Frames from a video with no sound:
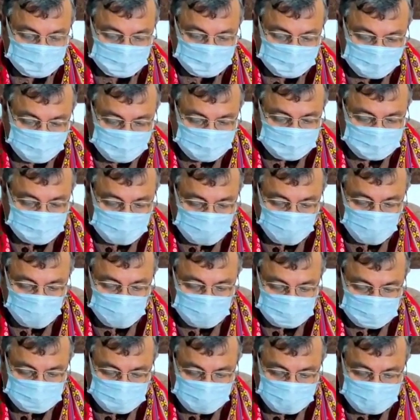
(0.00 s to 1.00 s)
দেন দে
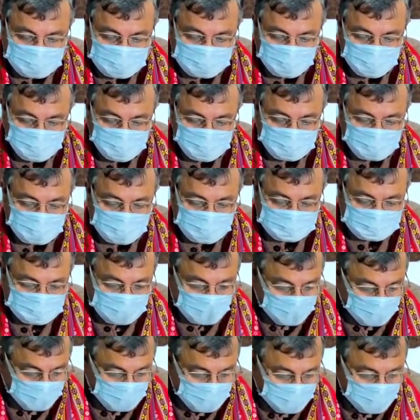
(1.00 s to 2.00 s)
উইল টেক
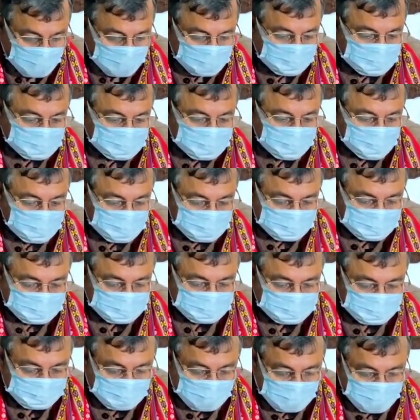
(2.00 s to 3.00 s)
সাপ্লিমেন্টারি
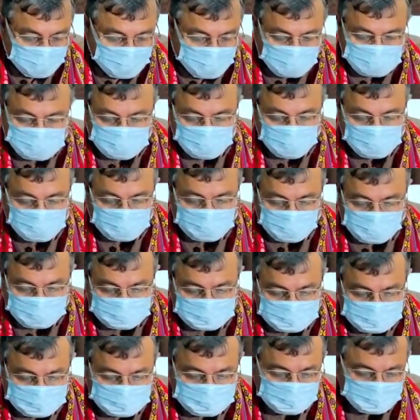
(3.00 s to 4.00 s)
মেজার্স লাইক ভার্চুয়াল
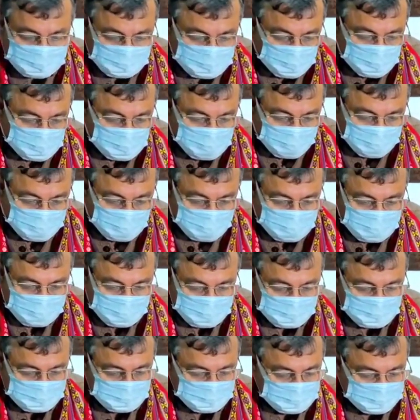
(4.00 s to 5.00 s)
ক্লাসেস এগুলি আমরা
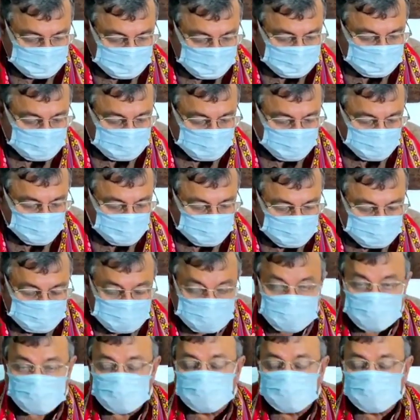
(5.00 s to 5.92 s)
চিন্তা করছি